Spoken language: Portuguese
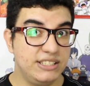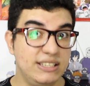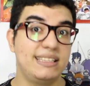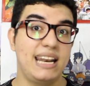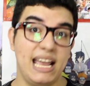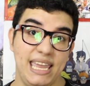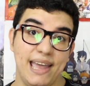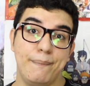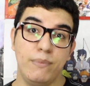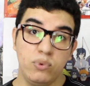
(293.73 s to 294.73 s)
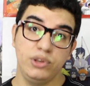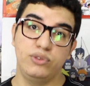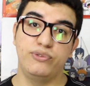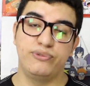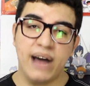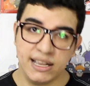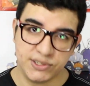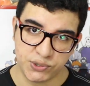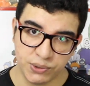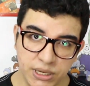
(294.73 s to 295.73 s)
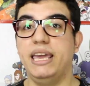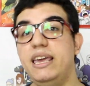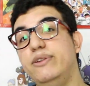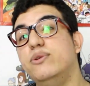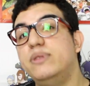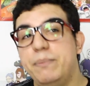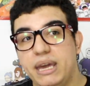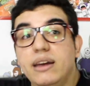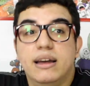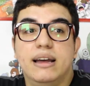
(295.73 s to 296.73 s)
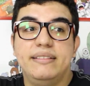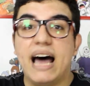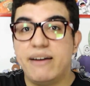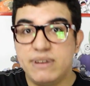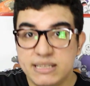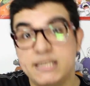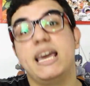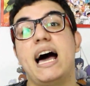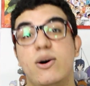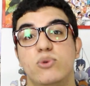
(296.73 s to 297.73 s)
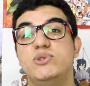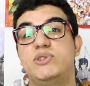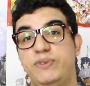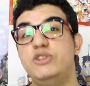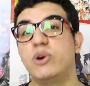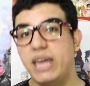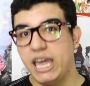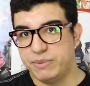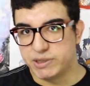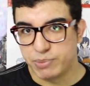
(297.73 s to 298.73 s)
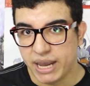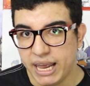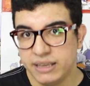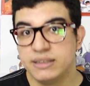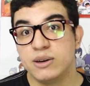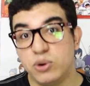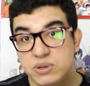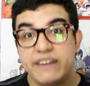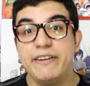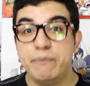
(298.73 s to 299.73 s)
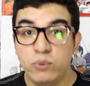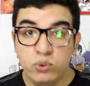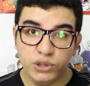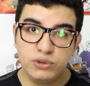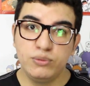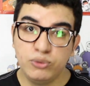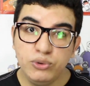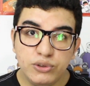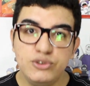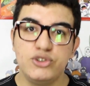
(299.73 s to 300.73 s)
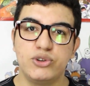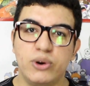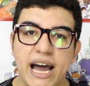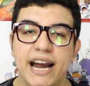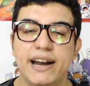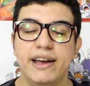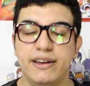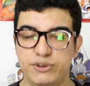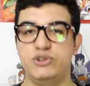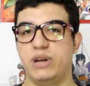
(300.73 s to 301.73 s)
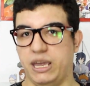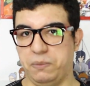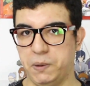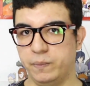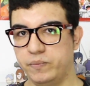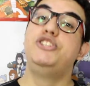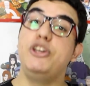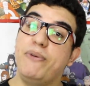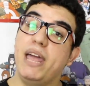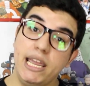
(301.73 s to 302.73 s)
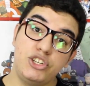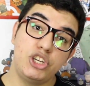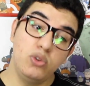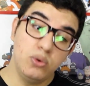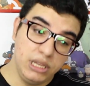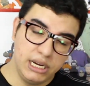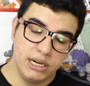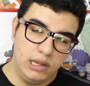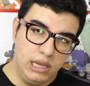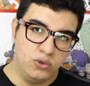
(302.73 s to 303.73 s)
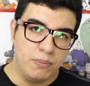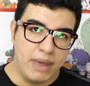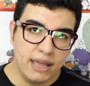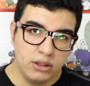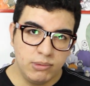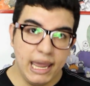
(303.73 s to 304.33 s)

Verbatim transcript: distraía muito fácil. E isso também dava-se aos videogames, porque ele gostava muito, muito de jogar videogame. Diferente do Nir e do Melo,